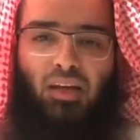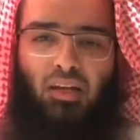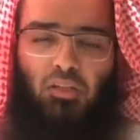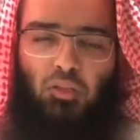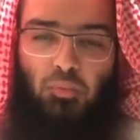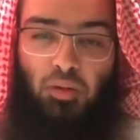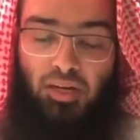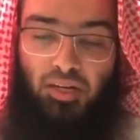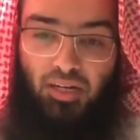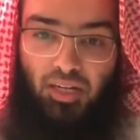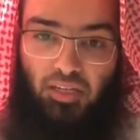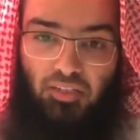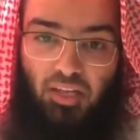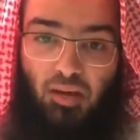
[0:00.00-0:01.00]
قال سبحانه
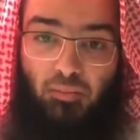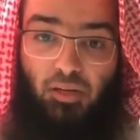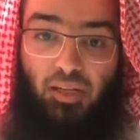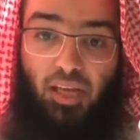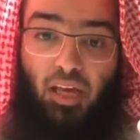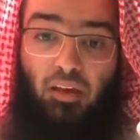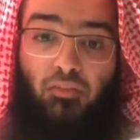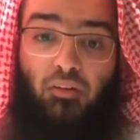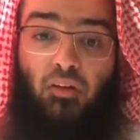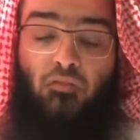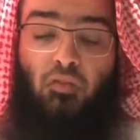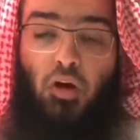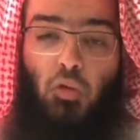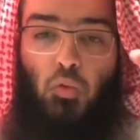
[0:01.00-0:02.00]
لأصحاب الكهف
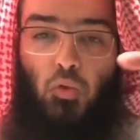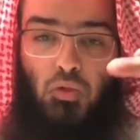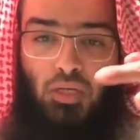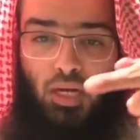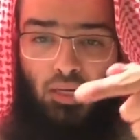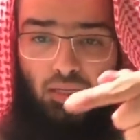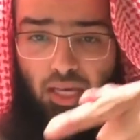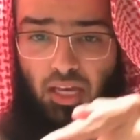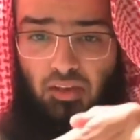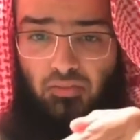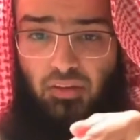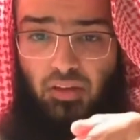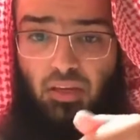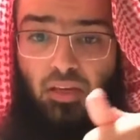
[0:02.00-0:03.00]
فأووا إلى
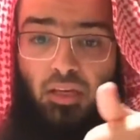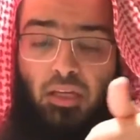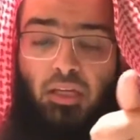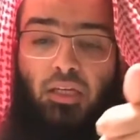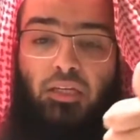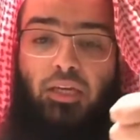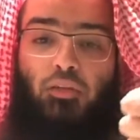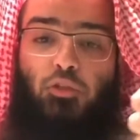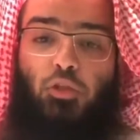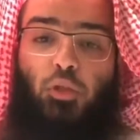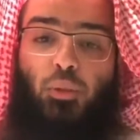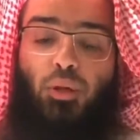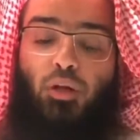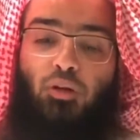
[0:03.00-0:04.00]
الكهف
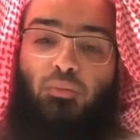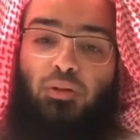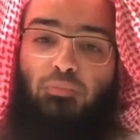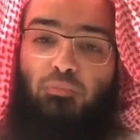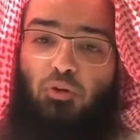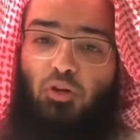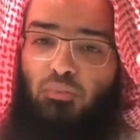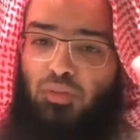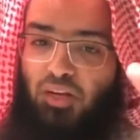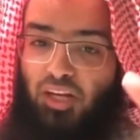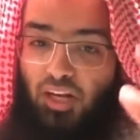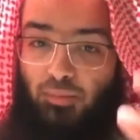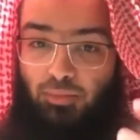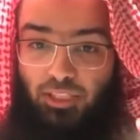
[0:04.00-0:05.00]
ينشر لكم ربكم من
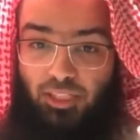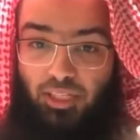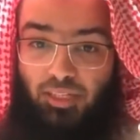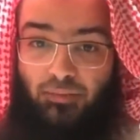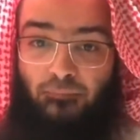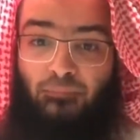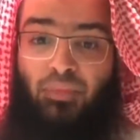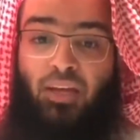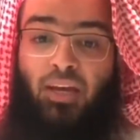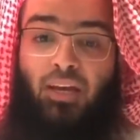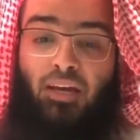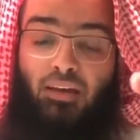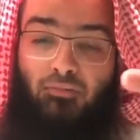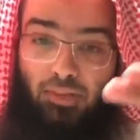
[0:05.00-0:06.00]
رحمته
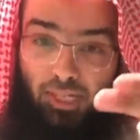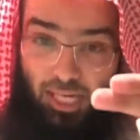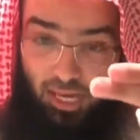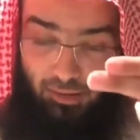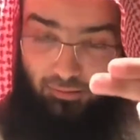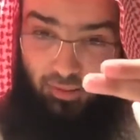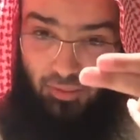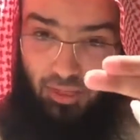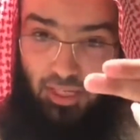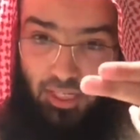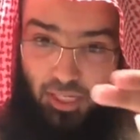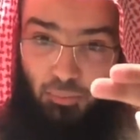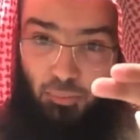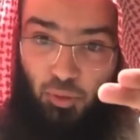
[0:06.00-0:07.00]
في كهف
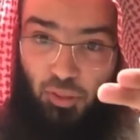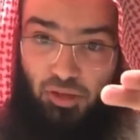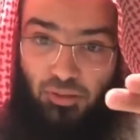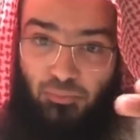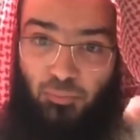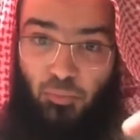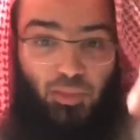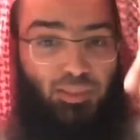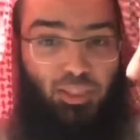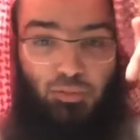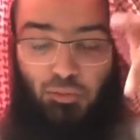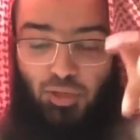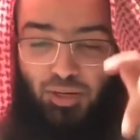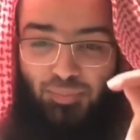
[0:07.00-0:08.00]
ضيق مظلم
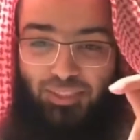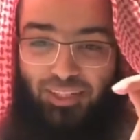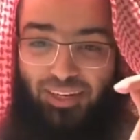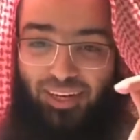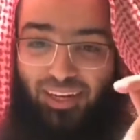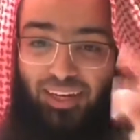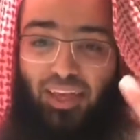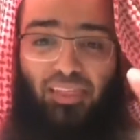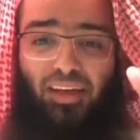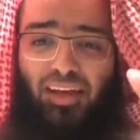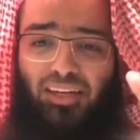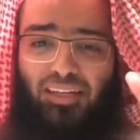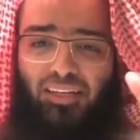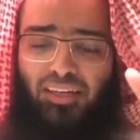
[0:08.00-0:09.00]
وجدوا رحمة الله
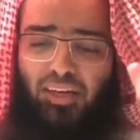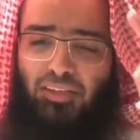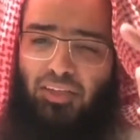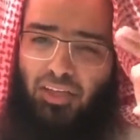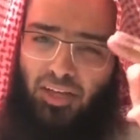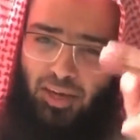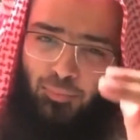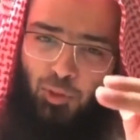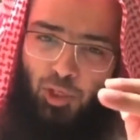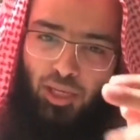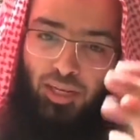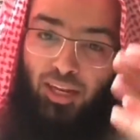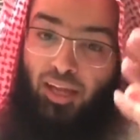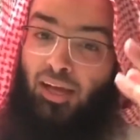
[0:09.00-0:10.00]
كذلك قد
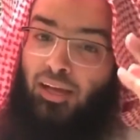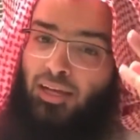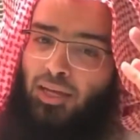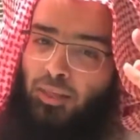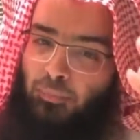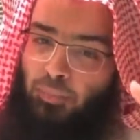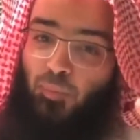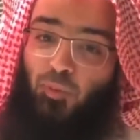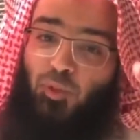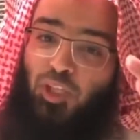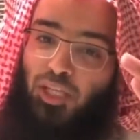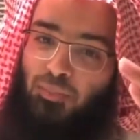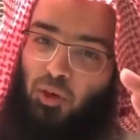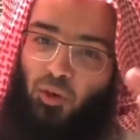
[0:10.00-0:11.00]
يرحمك الله
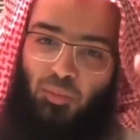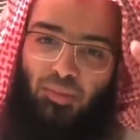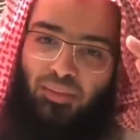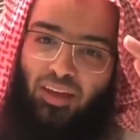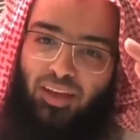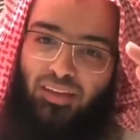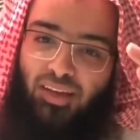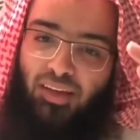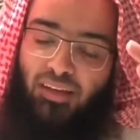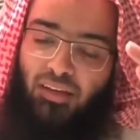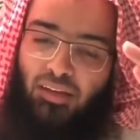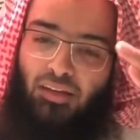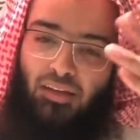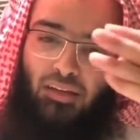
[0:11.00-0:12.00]
بمصيبة
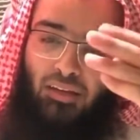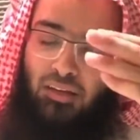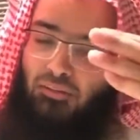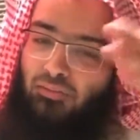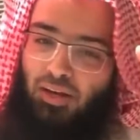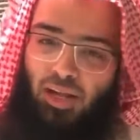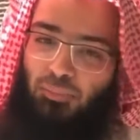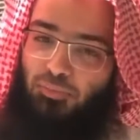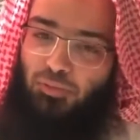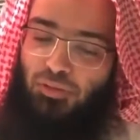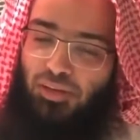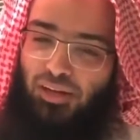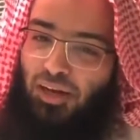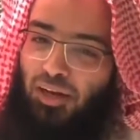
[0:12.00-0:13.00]
وبضائقة
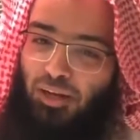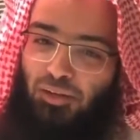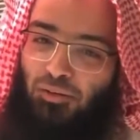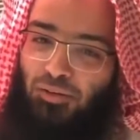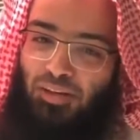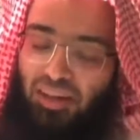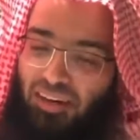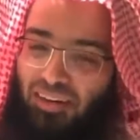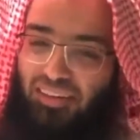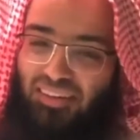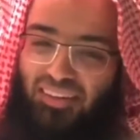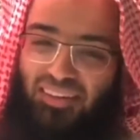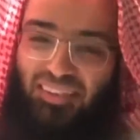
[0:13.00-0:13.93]
فالحمد لله على كل حال